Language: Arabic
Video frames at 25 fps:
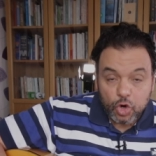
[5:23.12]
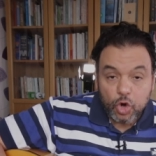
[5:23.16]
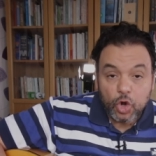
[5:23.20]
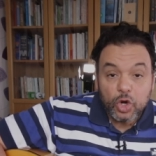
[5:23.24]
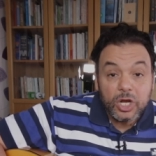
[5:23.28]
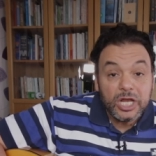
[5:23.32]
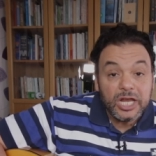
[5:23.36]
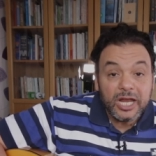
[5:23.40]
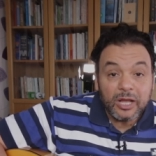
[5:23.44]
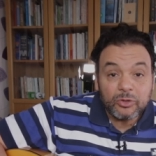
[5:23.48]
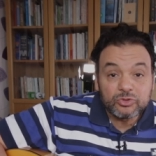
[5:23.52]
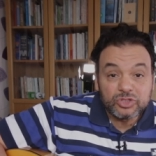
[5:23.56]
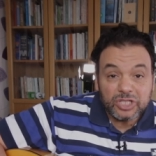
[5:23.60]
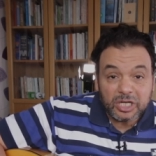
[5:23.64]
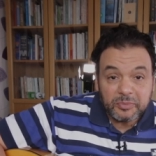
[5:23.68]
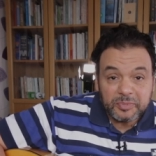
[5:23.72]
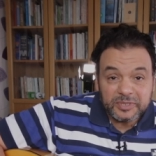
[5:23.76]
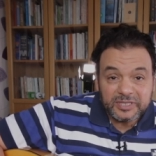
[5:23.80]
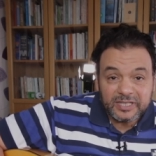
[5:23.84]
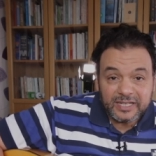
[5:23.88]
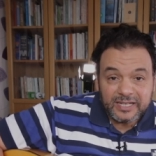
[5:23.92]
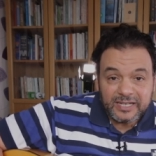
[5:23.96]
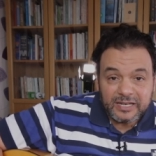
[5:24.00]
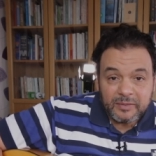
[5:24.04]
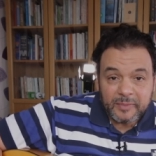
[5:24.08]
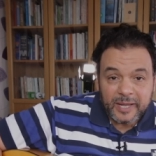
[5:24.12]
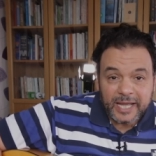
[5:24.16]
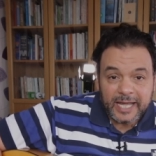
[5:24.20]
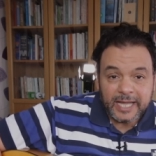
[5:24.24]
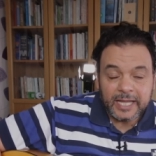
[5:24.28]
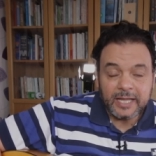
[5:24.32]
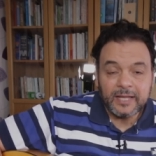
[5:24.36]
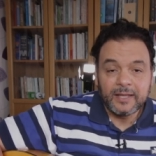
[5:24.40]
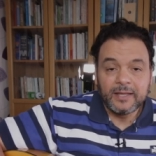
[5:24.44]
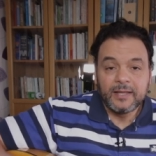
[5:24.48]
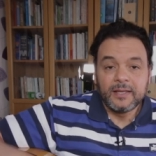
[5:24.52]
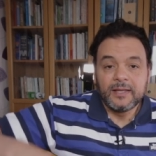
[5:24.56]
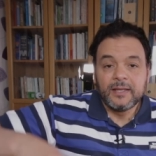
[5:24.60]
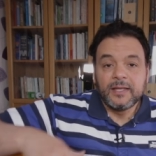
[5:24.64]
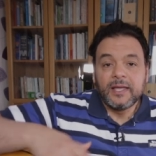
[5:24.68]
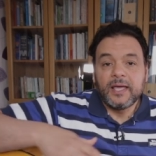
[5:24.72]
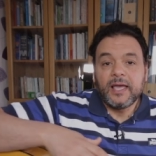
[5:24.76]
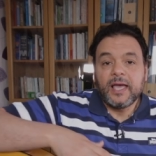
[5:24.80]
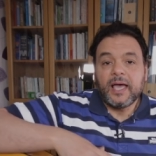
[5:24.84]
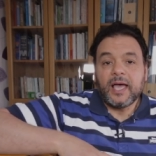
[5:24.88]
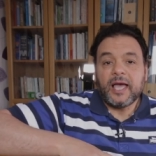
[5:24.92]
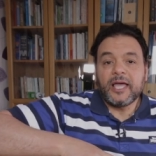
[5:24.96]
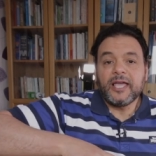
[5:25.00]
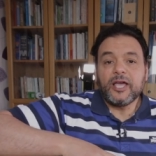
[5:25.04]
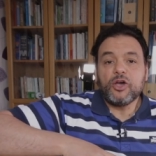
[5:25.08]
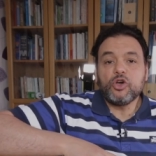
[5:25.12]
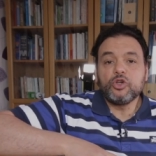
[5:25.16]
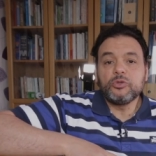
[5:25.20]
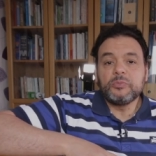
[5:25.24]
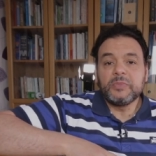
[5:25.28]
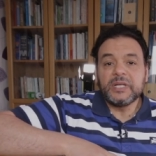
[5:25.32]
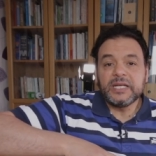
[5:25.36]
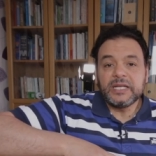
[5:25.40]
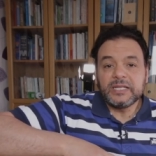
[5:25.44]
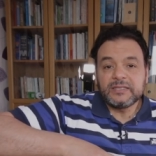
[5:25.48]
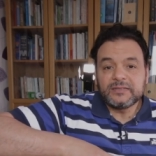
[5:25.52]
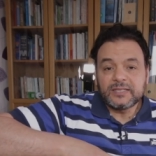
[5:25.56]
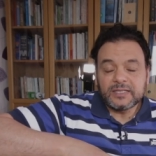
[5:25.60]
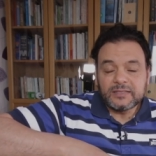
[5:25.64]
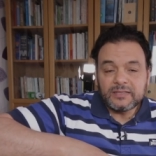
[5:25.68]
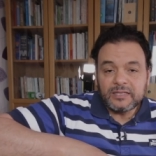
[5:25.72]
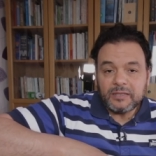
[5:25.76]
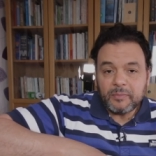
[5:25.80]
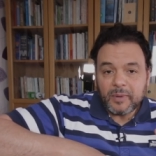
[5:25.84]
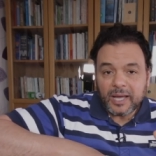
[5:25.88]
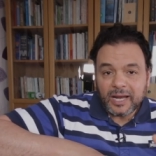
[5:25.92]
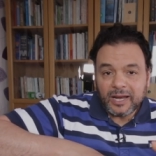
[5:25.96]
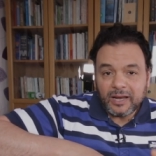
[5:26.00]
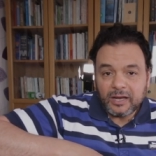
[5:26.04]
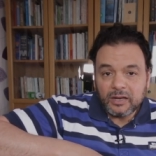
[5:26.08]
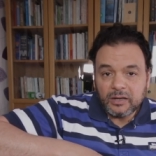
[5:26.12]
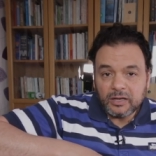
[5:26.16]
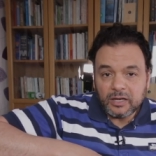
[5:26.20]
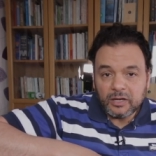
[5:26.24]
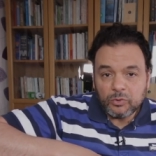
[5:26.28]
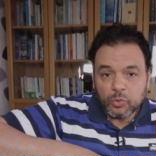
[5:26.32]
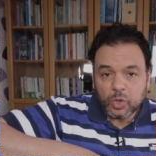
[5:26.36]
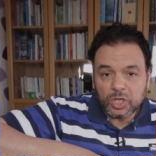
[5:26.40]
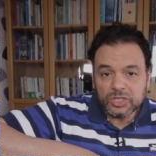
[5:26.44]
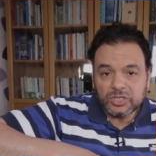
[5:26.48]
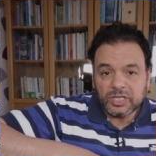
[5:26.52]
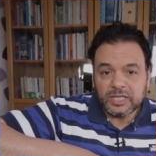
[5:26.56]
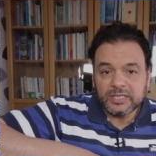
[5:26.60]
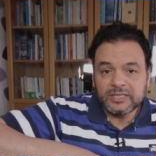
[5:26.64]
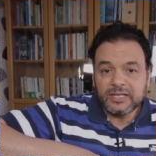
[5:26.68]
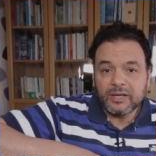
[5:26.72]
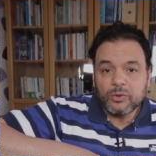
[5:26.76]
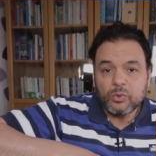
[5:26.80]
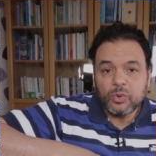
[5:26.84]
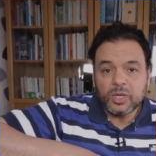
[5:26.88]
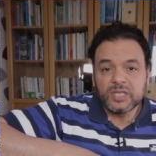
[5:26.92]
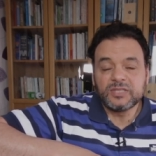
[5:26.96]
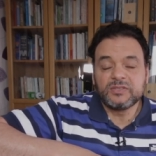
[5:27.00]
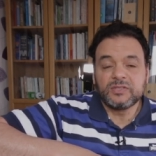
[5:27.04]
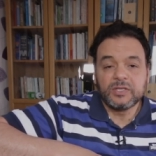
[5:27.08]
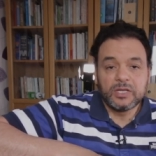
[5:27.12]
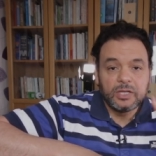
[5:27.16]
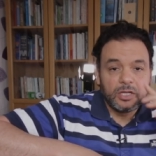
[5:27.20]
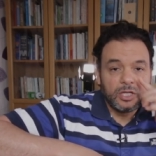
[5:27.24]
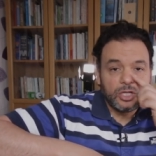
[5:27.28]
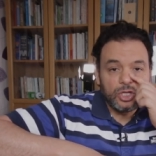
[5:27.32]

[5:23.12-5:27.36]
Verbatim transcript: كل الاوتار بترن معايا هياخد مني التدريب على الوضع دوت